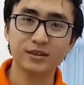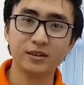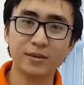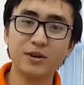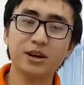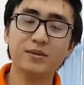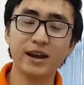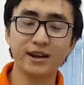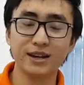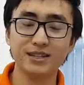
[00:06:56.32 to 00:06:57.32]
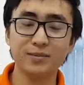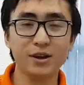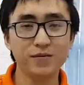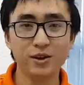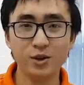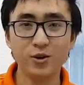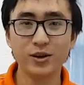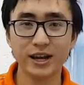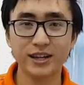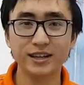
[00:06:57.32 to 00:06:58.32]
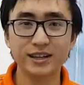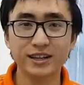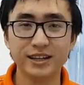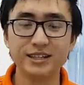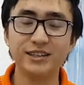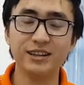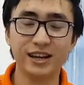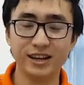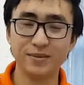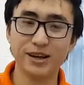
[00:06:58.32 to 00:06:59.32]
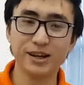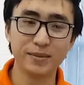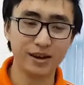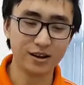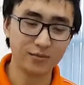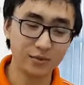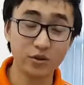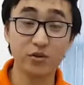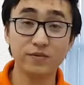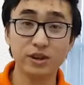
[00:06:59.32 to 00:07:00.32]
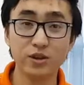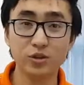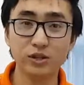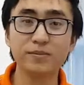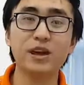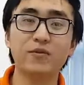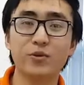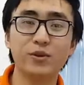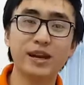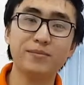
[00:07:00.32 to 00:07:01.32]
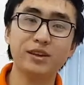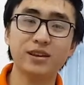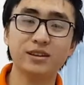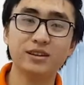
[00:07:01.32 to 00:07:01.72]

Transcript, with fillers: Cảm ơn các bạn đã xem hết video này. Xin hẹn gặp lại các bạn ở video tiếp theo về QNAP trên